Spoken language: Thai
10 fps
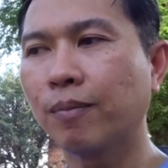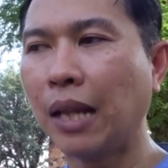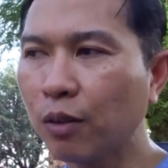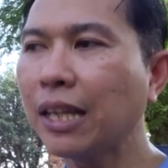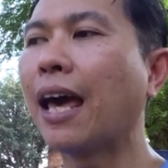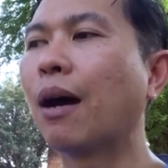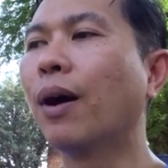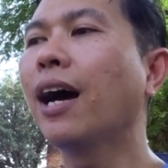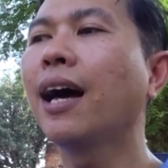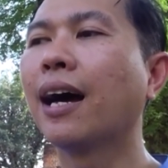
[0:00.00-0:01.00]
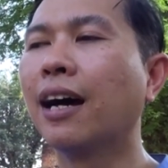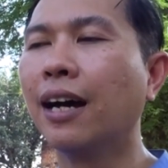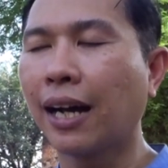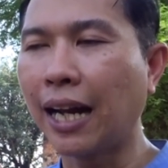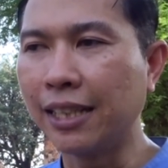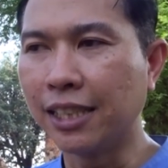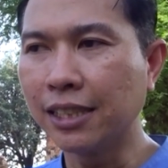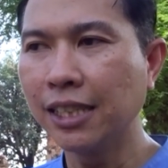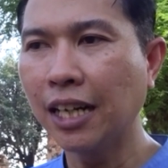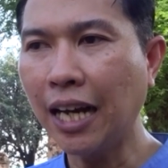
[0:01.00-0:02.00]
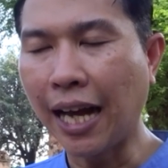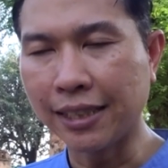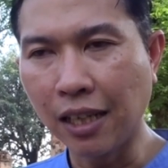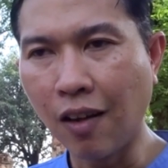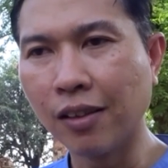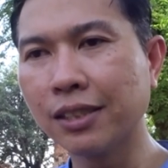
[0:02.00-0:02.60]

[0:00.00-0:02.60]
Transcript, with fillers: แล้วแต่ว่าใครจะเชื่อก็อาจจะลอง